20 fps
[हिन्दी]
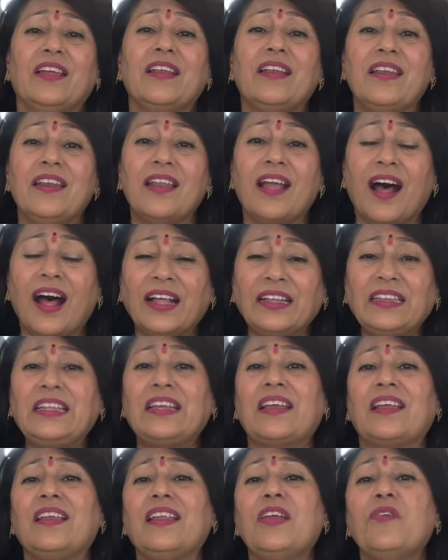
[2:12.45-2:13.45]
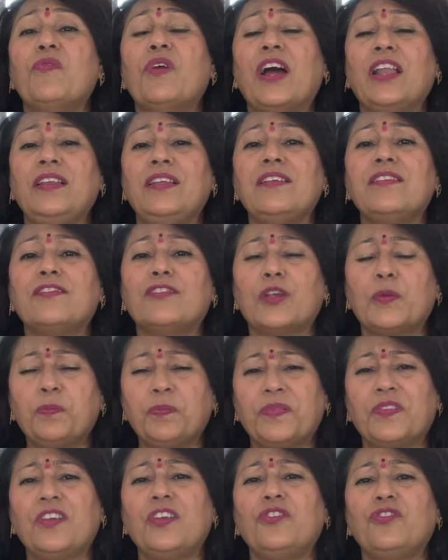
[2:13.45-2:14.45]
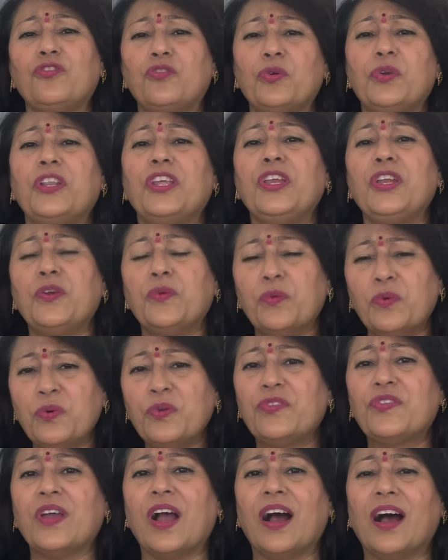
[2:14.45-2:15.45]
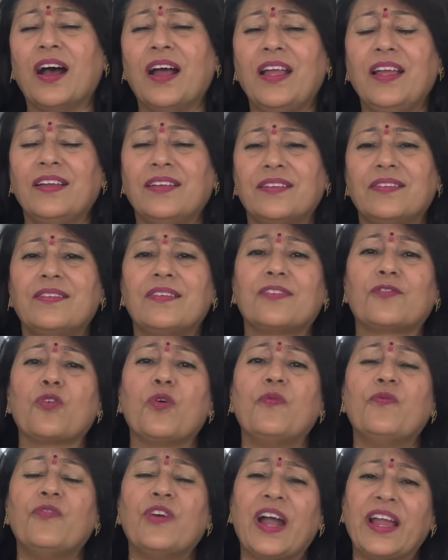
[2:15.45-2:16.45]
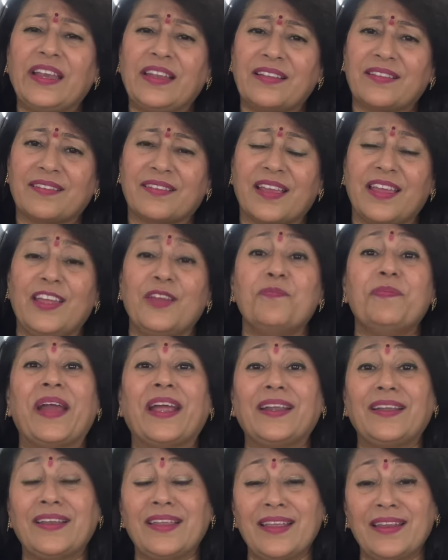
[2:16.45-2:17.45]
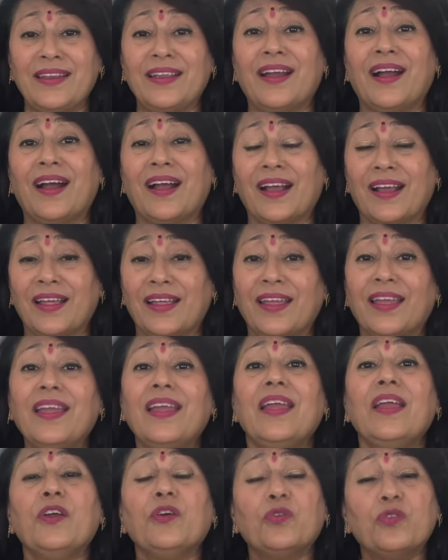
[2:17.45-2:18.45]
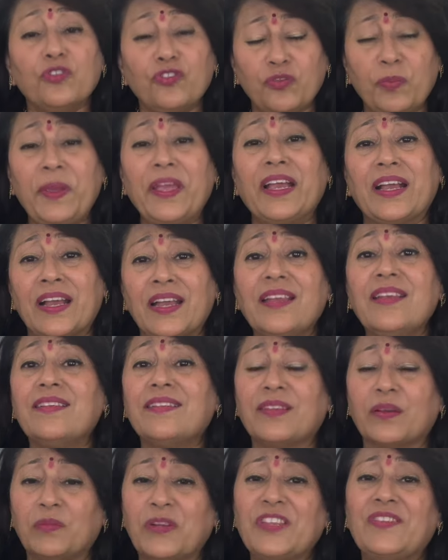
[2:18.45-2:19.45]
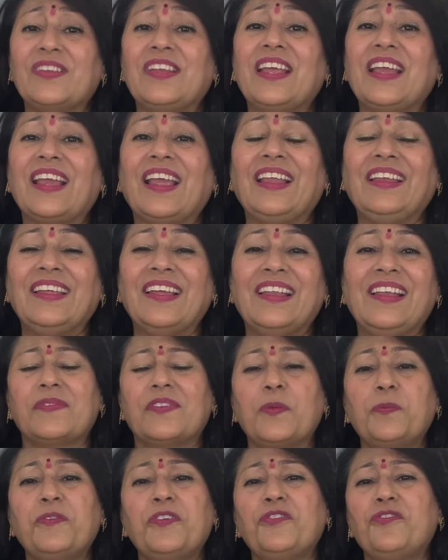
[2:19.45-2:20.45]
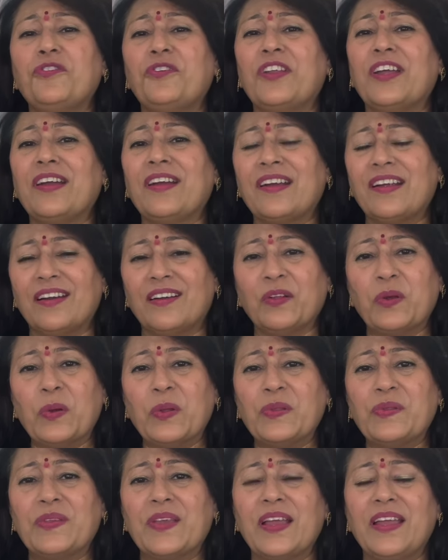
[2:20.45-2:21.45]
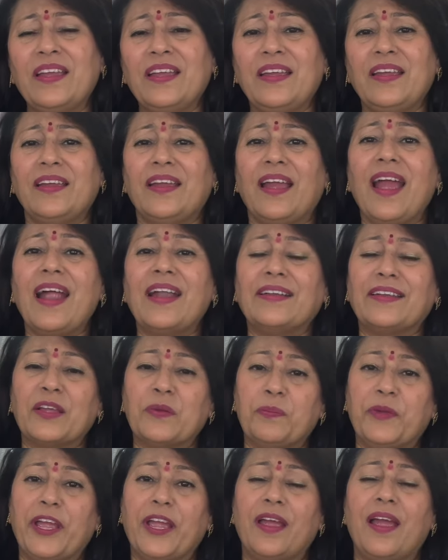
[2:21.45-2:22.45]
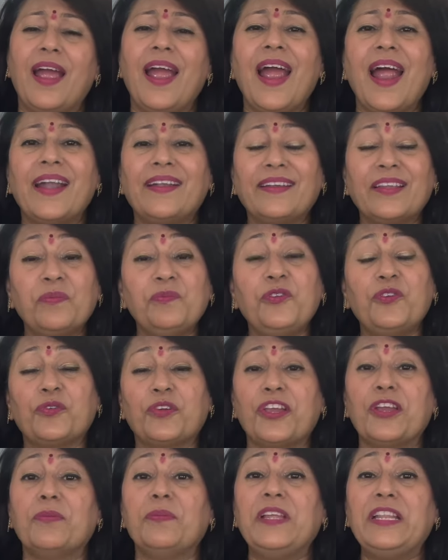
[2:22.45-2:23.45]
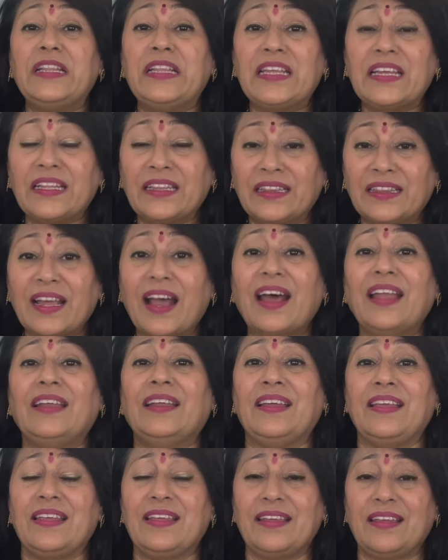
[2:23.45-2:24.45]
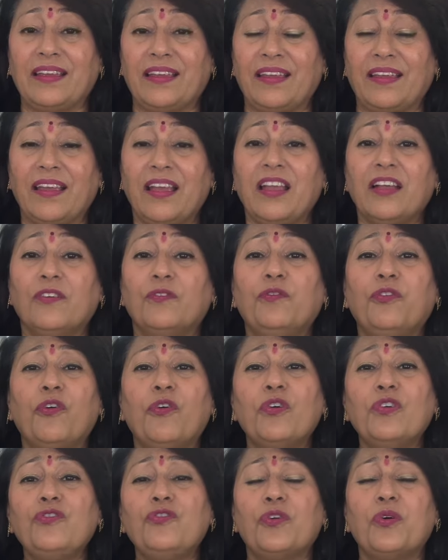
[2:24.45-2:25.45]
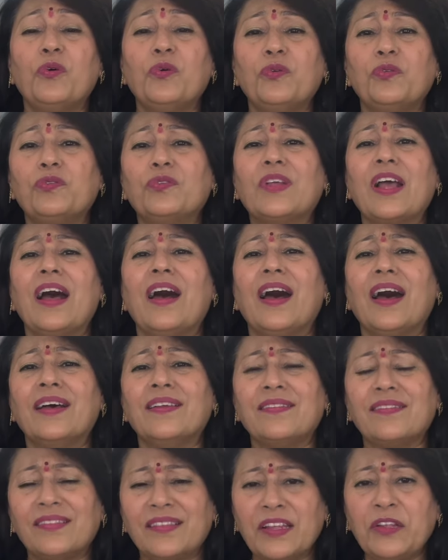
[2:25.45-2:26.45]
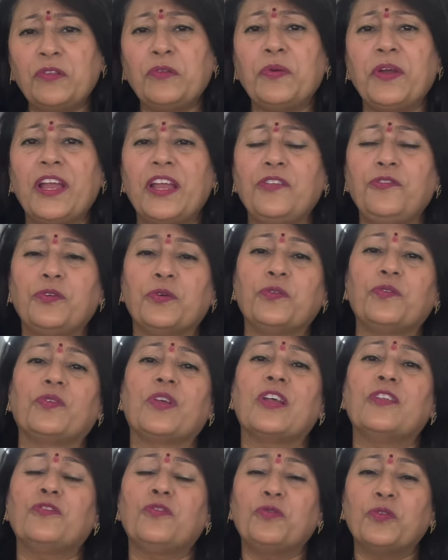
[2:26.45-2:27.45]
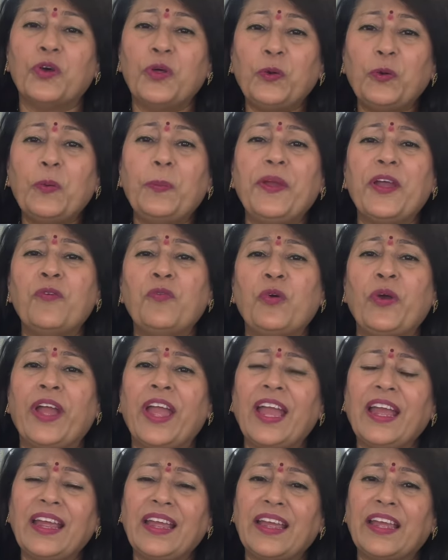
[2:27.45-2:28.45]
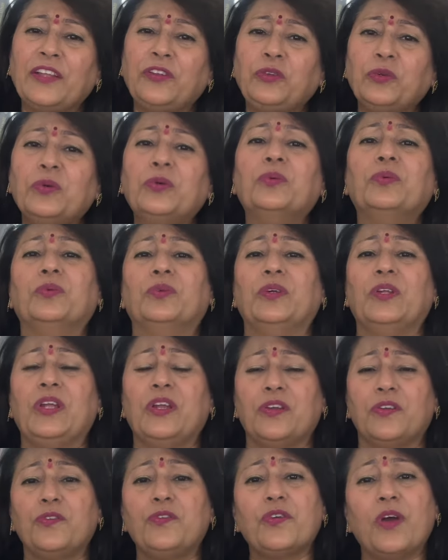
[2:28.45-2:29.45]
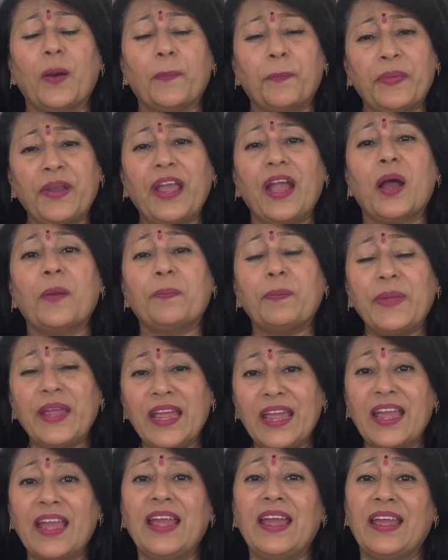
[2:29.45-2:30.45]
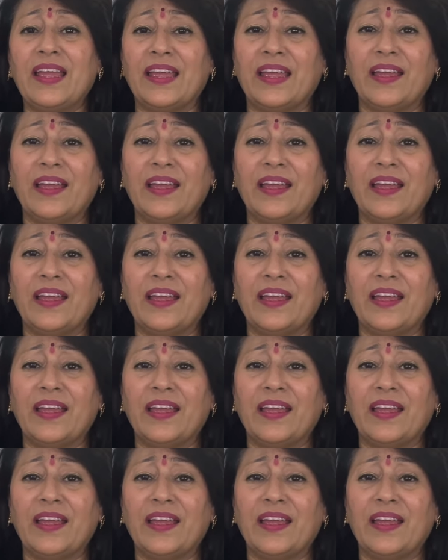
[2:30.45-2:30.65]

ना दिखने वाली सबसे छोटी ऊर्जा जिसको हम वायरस कहें बैक्टीरिया कहें कुछ भी कहें समझने के लिए सबसे छोटा कण कौन सा है एटम है एटम जो कि हमें दिखता नहीं है वो जो उसका अस्तित्व है जो उसका स्वरूप है वो है केतु जो अपने आप में है